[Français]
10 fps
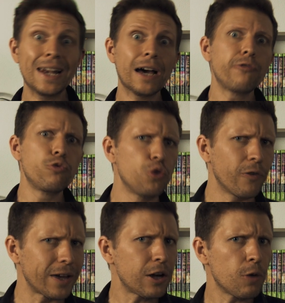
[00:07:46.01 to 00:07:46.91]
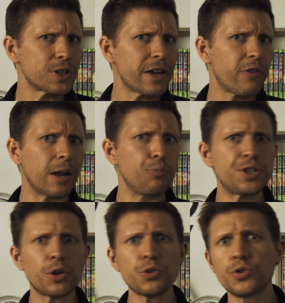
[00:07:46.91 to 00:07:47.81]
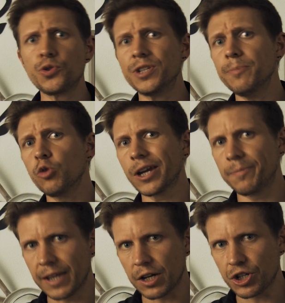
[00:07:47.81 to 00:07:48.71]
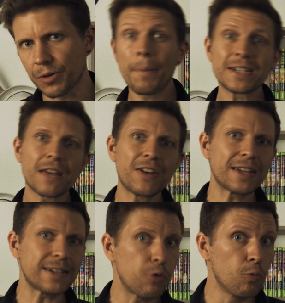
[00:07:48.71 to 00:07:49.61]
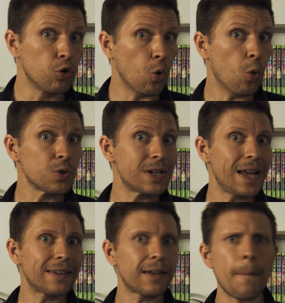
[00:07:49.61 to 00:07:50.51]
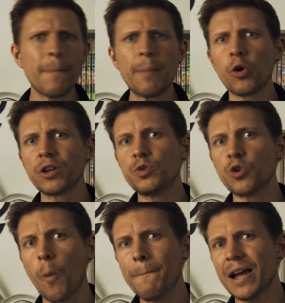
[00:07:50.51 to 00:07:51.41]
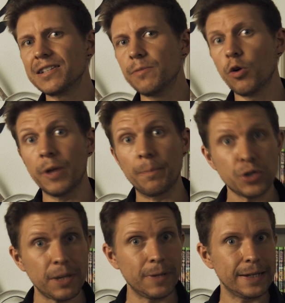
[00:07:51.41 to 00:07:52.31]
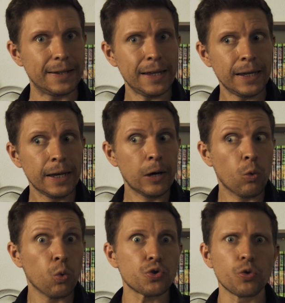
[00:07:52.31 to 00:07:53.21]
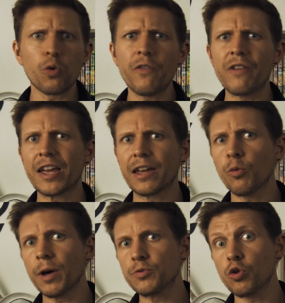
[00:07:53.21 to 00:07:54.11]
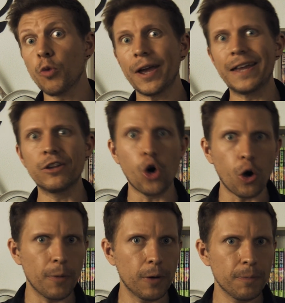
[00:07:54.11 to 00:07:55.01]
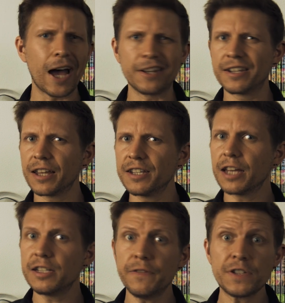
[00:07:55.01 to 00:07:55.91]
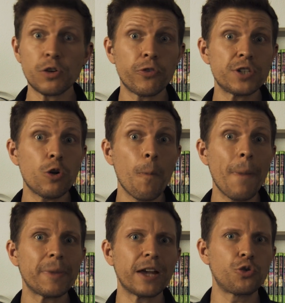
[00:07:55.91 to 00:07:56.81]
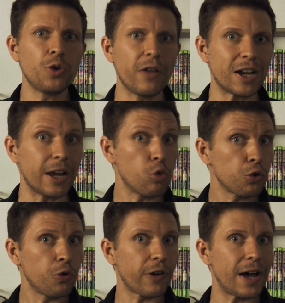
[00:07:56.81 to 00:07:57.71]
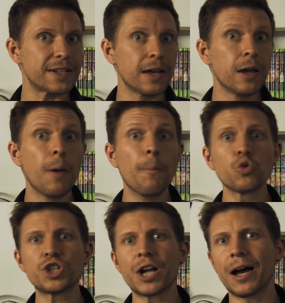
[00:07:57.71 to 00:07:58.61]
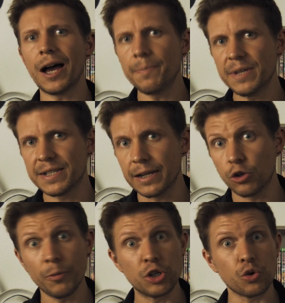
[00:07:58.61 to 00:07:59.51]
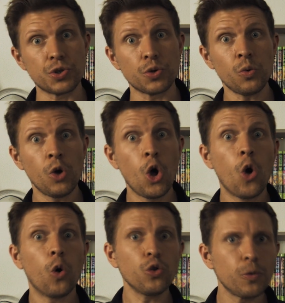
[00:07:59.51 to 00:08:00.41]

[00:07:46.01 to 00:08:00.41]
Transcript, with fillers: là, vous devriez commencer à voir la puissance de ce type de cryptage, parce qu'avec un simple mot de 11 lettres, même en réduisant au maximum les possibilités, on se retrouve avec un nombre absolument énorme. À titre indicatif, si on faisait le même calcul avec la courte phrase « Mon chat a pissé dans mes chaussons », on